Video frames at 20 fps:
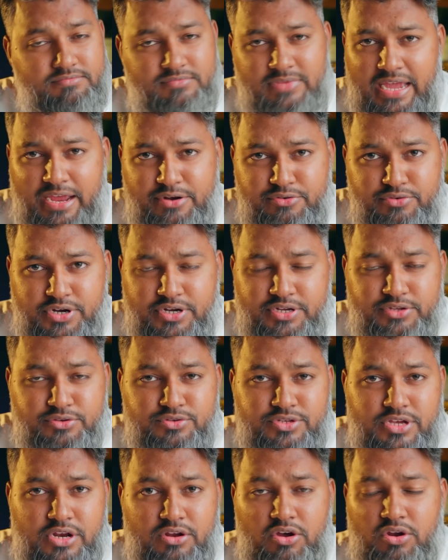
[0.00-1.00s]
অ্যান্ড্রয়েড
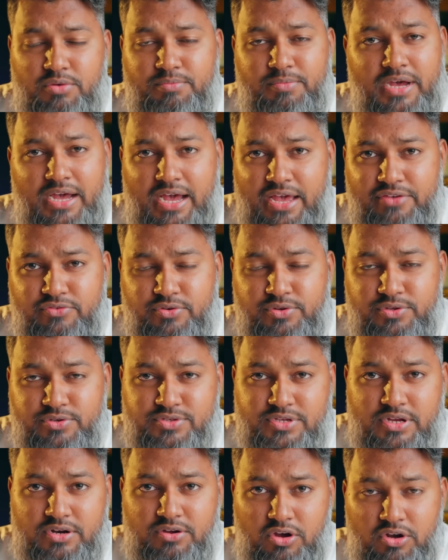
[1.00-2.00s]
ইউজার হন বা আইফোন
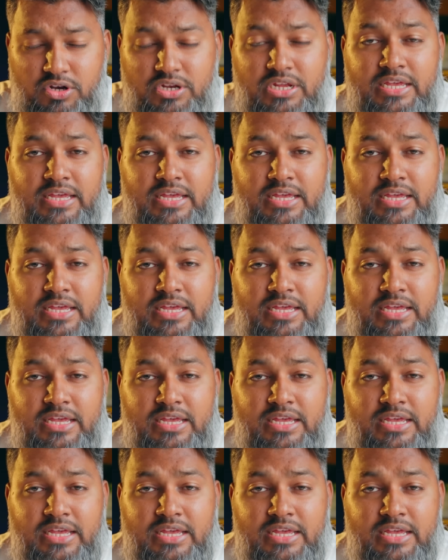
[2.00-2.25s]
ইউজার হন